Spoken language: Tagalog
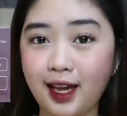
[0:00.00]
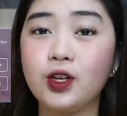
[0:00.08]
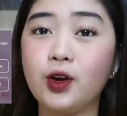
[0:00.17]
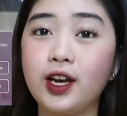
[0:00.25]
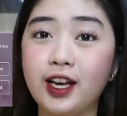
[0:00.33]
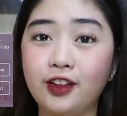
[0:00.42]

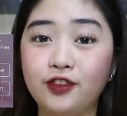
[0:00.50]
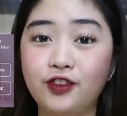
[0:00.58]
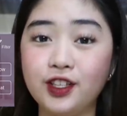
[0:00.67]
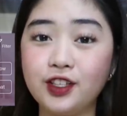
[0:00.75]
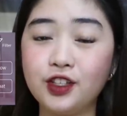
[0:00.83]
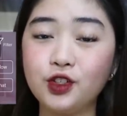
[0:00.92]
So, ayan,
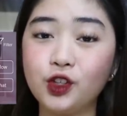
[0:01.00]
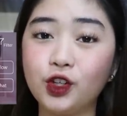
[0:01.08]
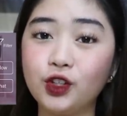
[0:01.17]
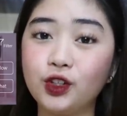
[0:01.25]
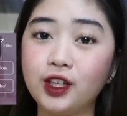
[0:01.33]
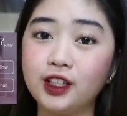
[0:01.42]
visit
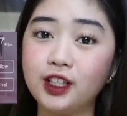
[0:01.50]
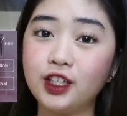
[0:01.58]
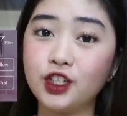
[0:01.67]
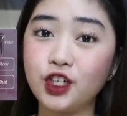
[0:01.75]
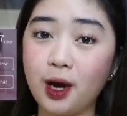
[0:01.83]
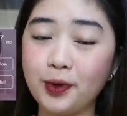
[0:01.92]
nyo yung
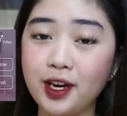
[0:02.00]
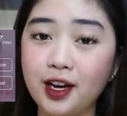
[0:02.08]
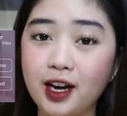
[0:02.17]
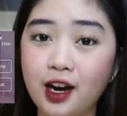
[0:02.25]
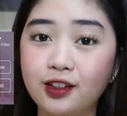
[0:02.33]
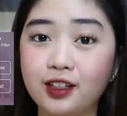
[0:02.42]
kanilang Shopee
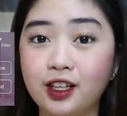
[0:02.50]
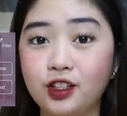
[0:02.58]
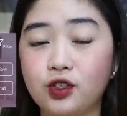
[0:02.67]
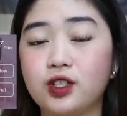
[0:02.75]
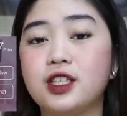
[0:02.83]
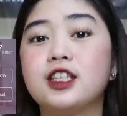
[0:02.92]
account and
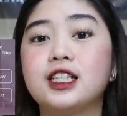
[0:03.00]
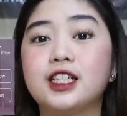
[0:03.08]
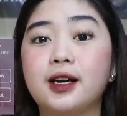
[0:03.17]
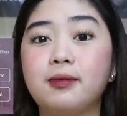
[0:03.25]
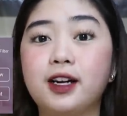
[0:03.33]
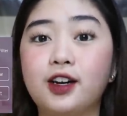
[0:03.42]
yung
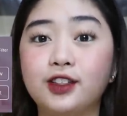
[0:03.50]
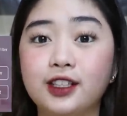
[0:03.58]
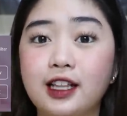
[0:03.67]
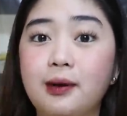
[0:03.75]
Instagram account